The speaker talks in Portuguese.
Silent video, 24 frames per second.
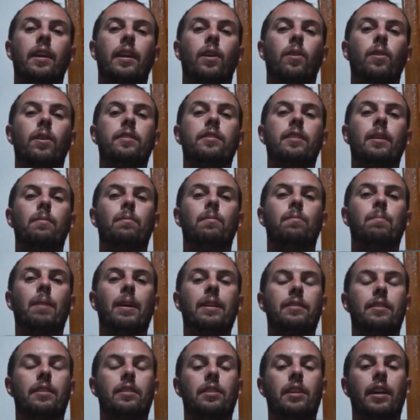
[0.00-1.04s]
Eu recebo
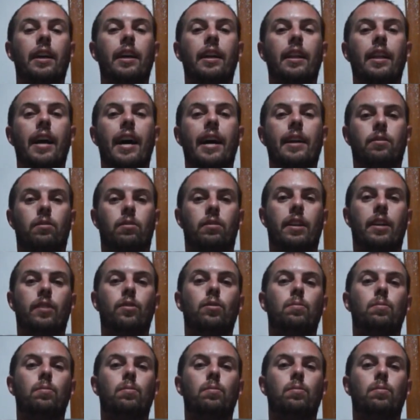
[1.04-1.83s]
bastante relatos né,